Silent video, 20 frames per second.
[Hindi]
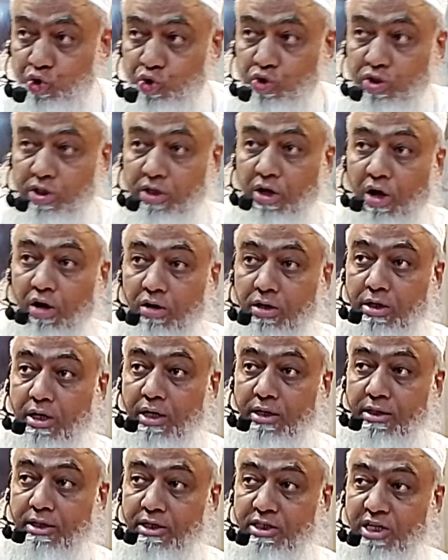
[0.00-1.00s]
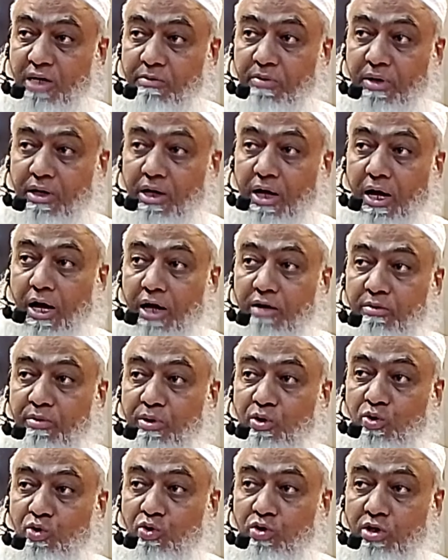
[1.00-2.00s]
तो जो डॉक्टर
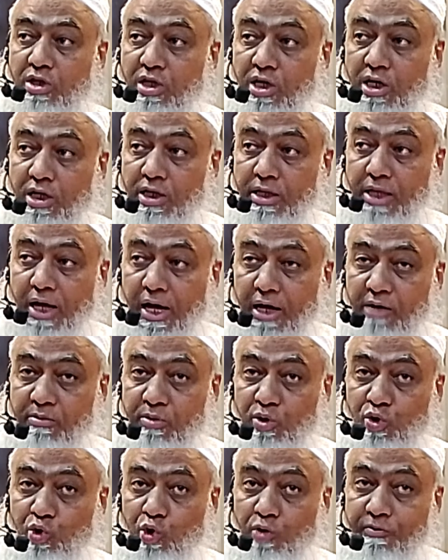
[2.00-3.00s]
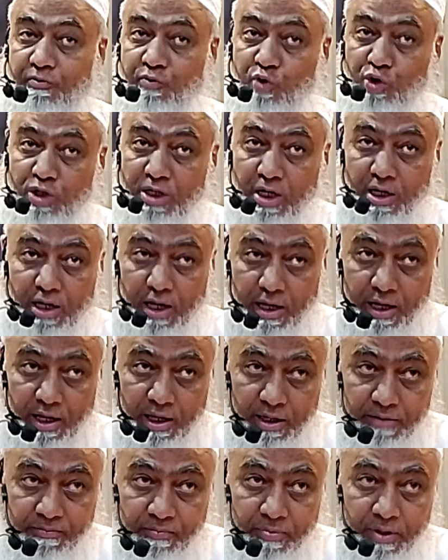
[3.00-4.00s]
तजर्बेकार भी हो दीनदार भी हो और वो ये
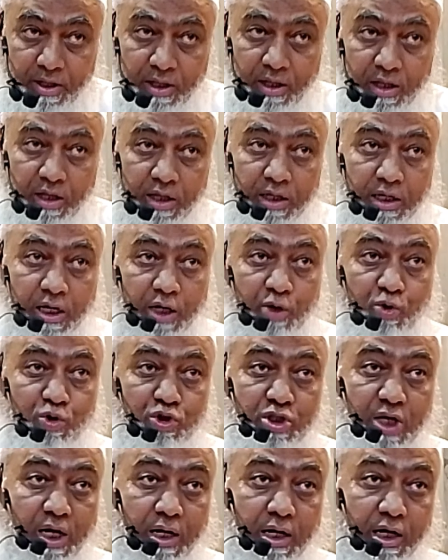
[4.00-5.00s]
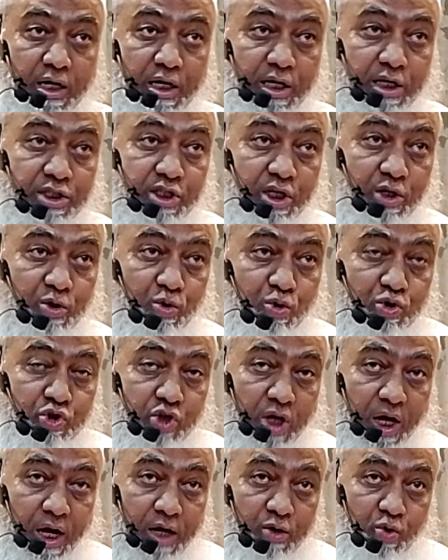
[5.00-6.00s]
कहे कि रोज़ा रखने से
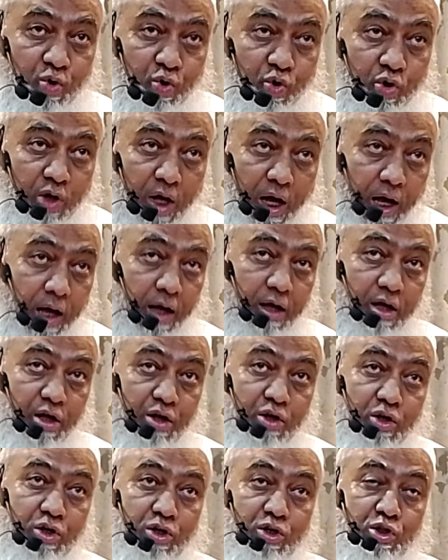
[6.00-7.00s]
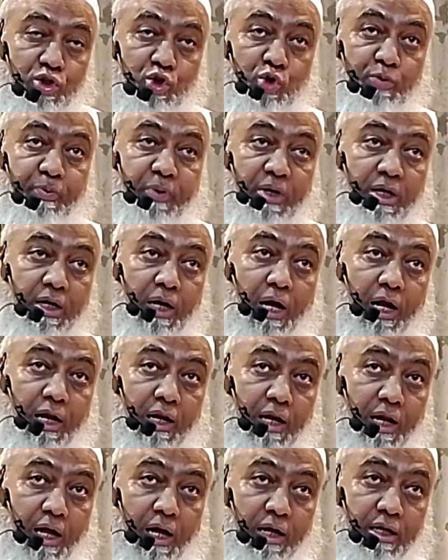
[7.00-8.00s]
नुकसान होगा तो
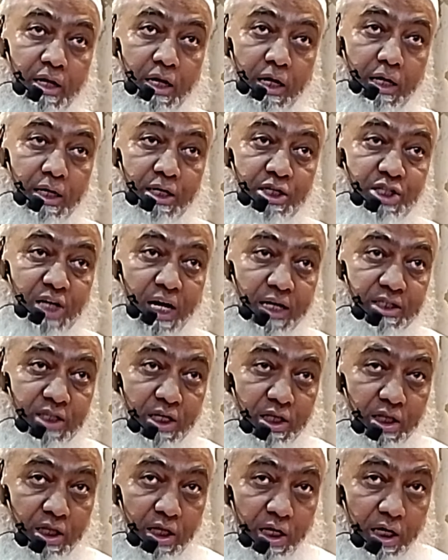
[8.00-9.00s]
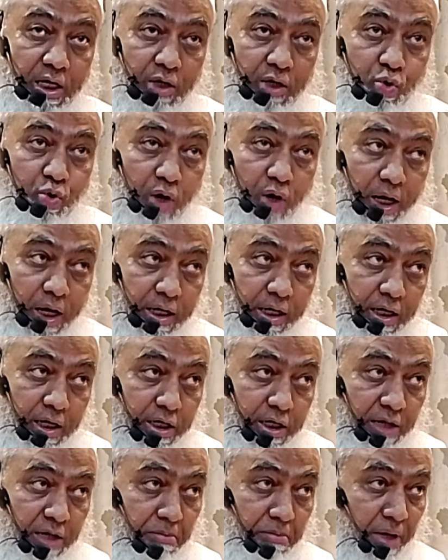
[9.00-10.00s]
फिर अल्लाह ने इजाज़त दी
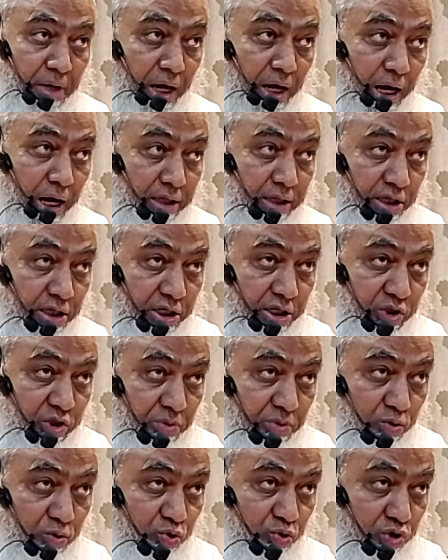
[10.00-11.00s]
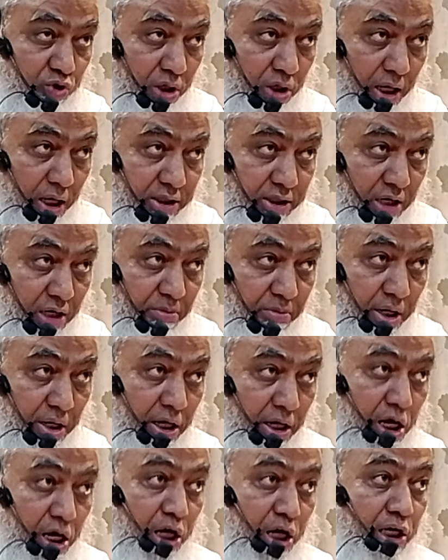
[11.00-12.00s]
कुरान करीम में अहादीस में हजू
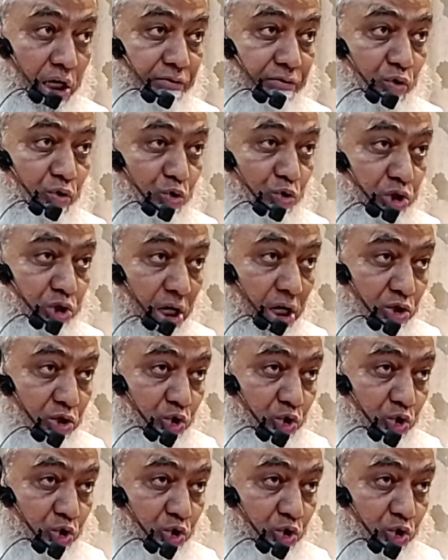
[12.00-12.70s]
वसम ने कि वो